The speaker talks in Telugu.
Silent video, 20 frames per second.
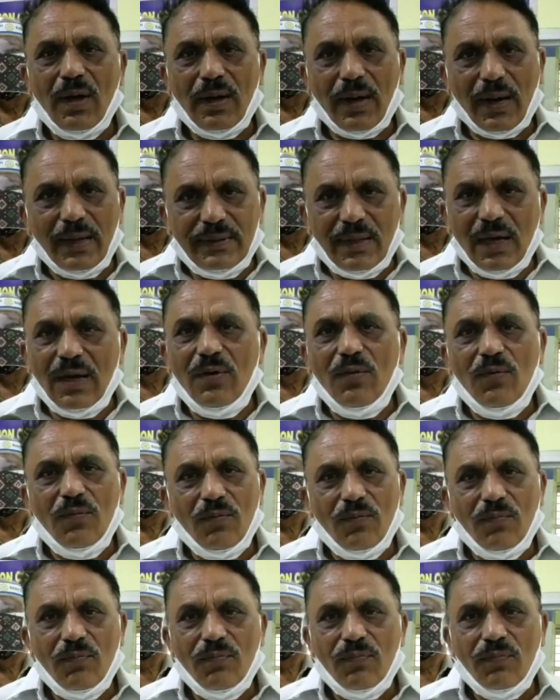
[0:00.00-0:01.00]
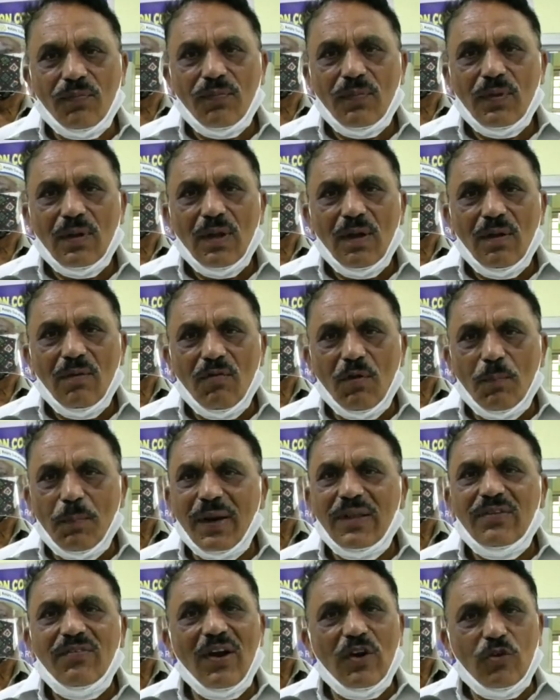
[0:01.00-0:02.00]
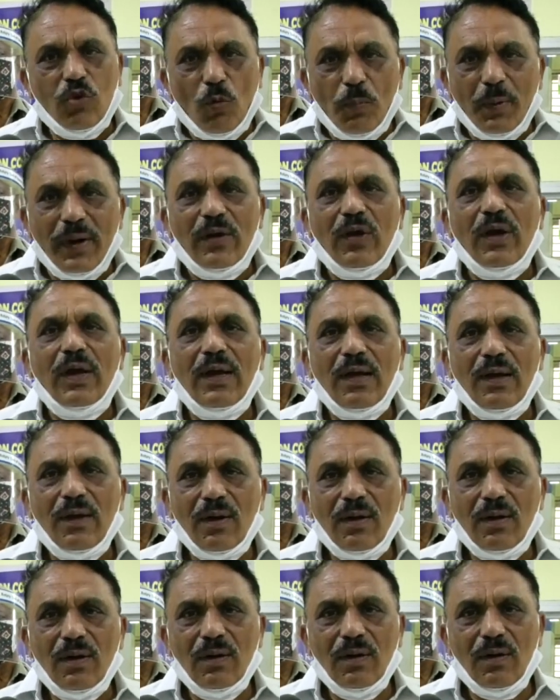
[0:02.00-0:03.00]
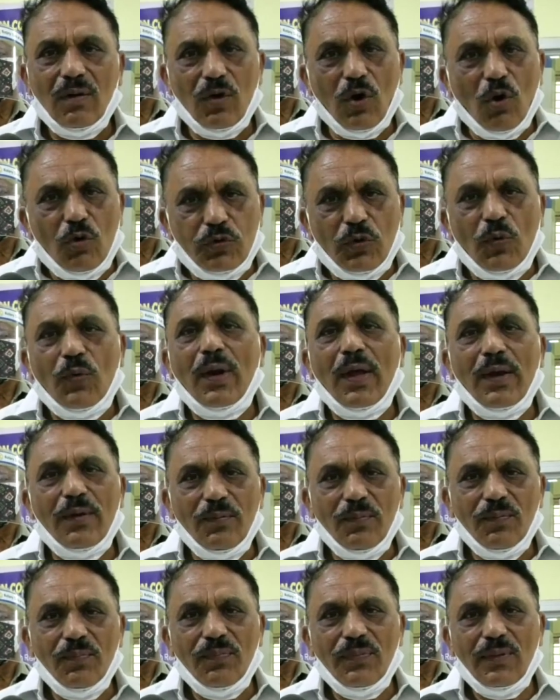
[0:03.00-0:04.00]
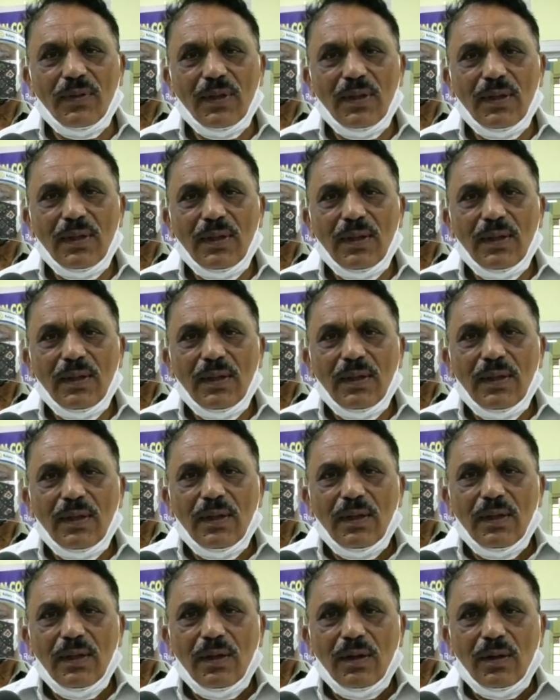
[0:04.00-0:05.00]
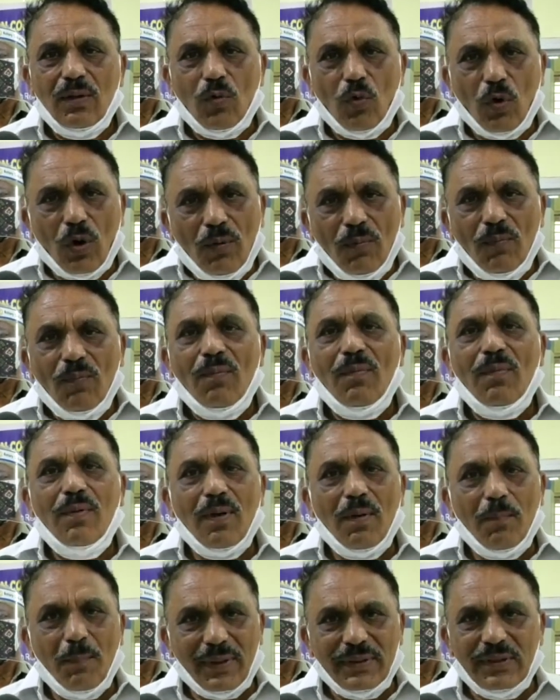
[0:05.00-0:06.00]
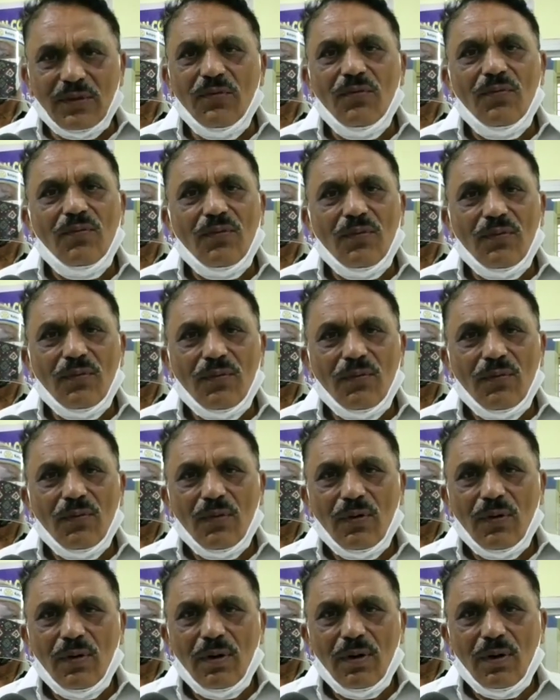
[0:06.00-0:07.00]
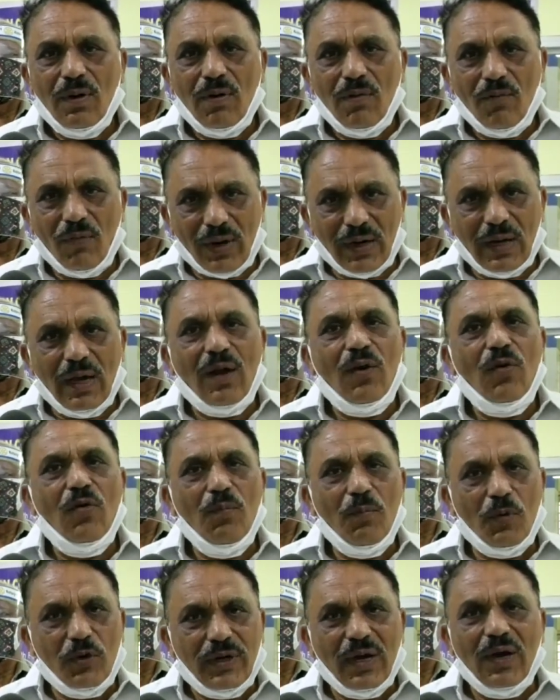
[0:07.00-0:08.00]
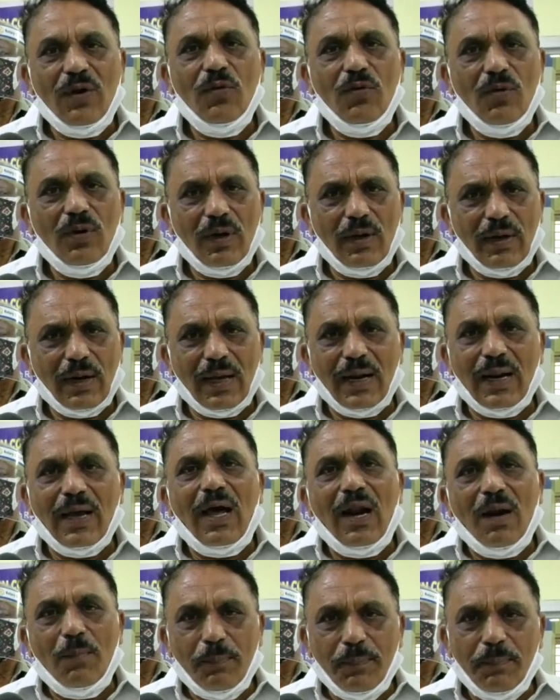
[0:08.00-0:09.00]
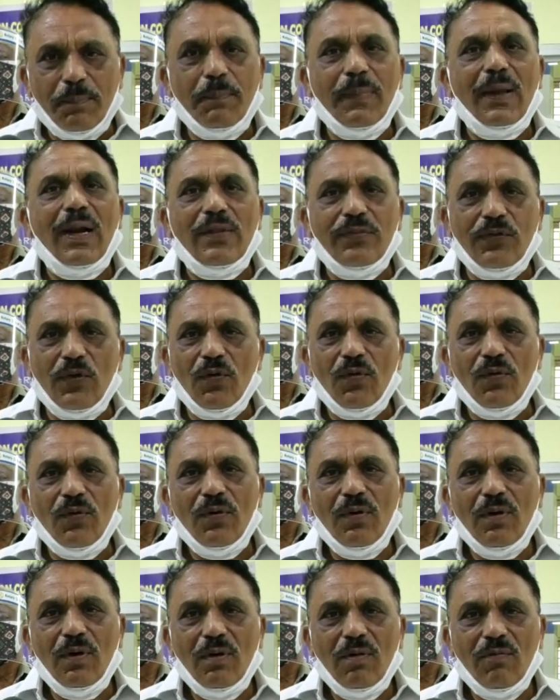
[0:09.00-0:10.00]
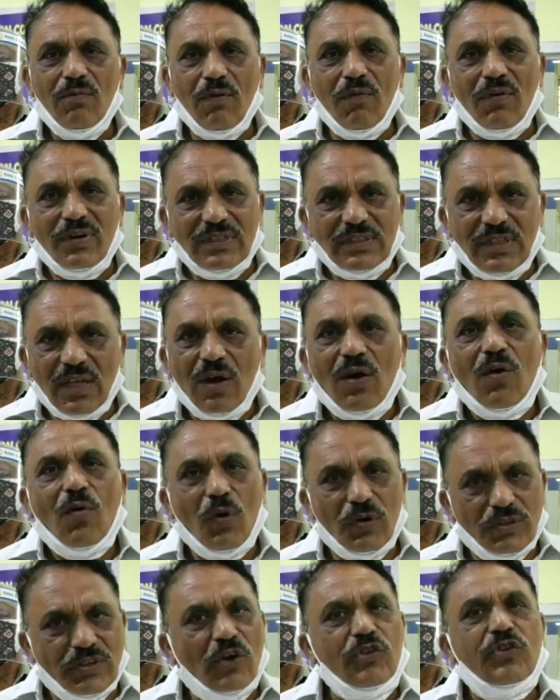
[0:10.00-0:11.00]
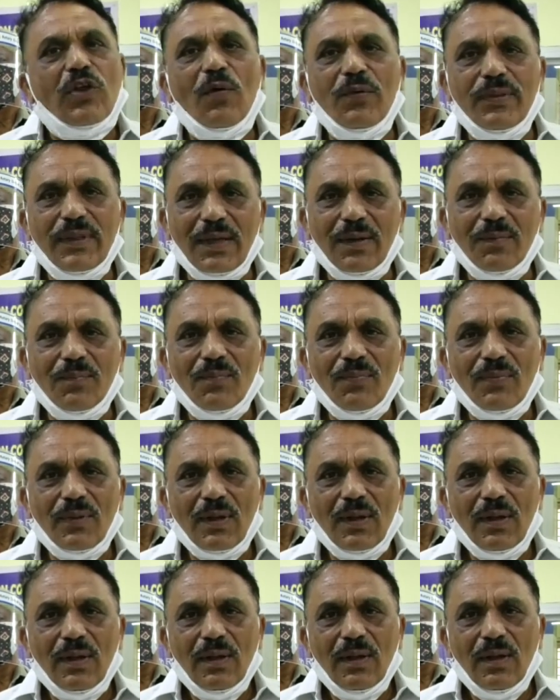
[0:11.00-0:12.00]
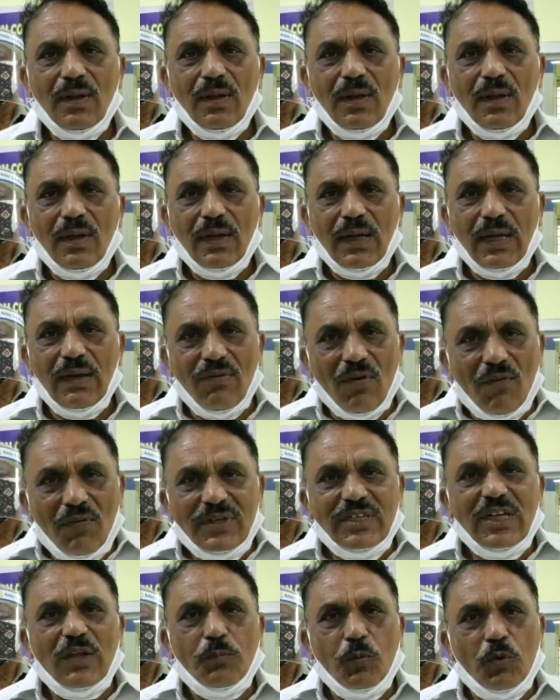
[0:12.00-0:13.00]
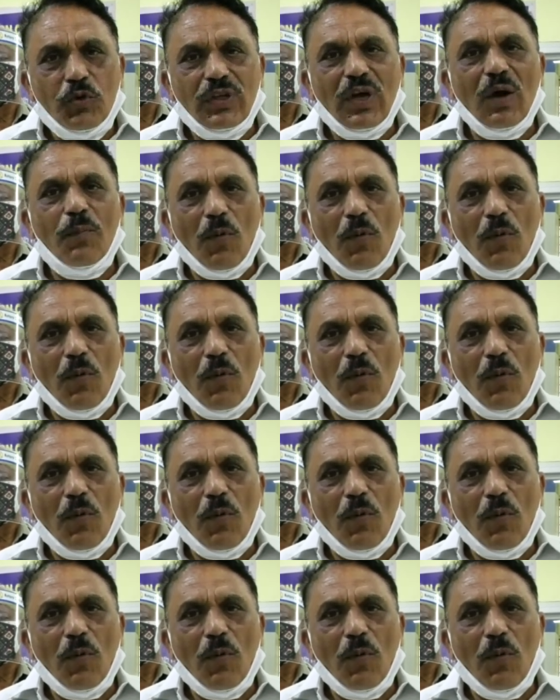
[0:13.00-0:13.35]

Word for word: రైతాంగం విపరీతమైన దోపిడీకి గురవుతూ ఉన్నారు కులం మతం వర్గాలు ముఠాలు రకరకాల పేర్లతో వివక్షత కొనసాగుతూ ఉంది ఈ వివక్ష పూర్తిగా